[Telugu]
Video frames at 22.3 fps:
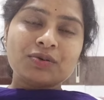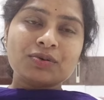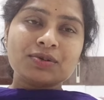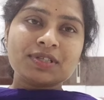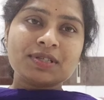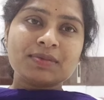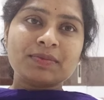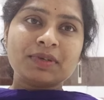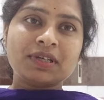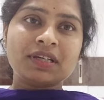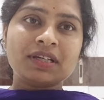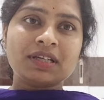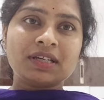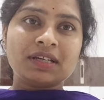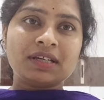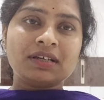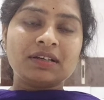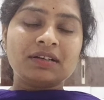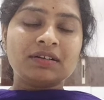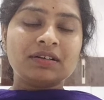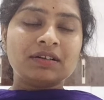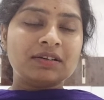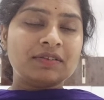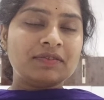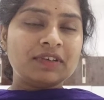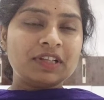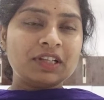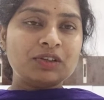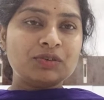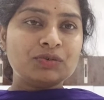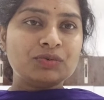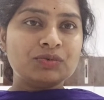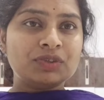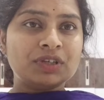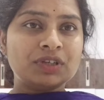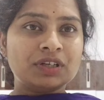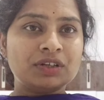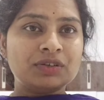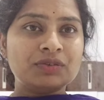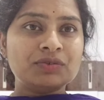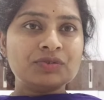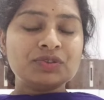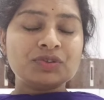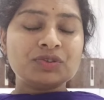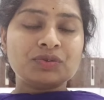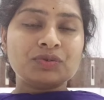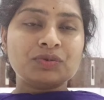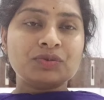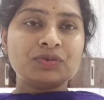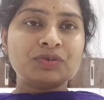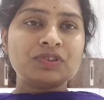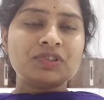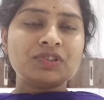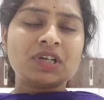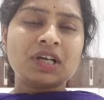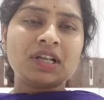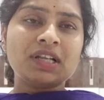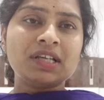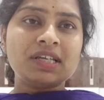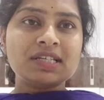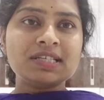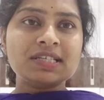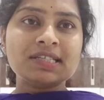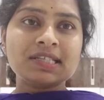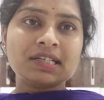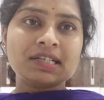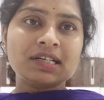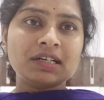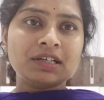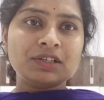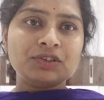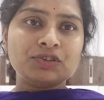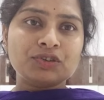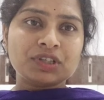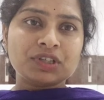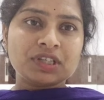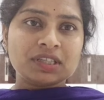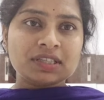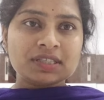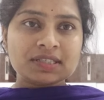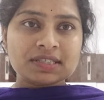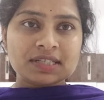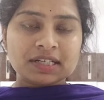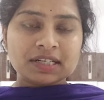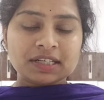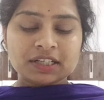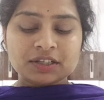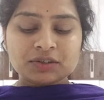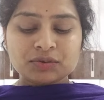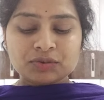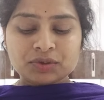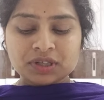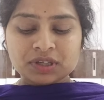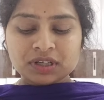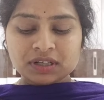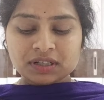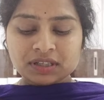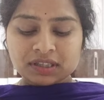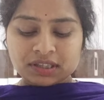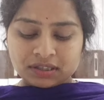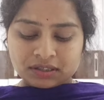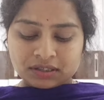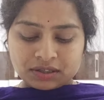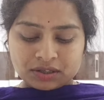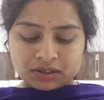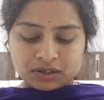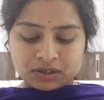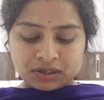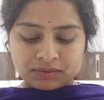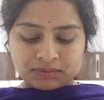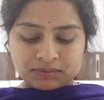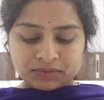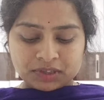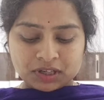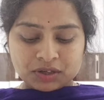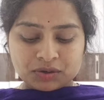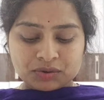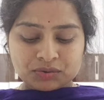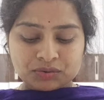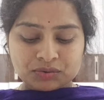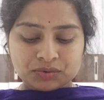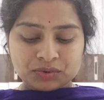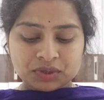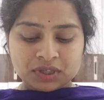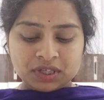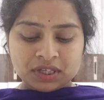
కోసమే వెళ్తూ ఉన్నారు సో చాలా ఈజీగా దొరికింది సెంటర్ కూడా అంత నాకు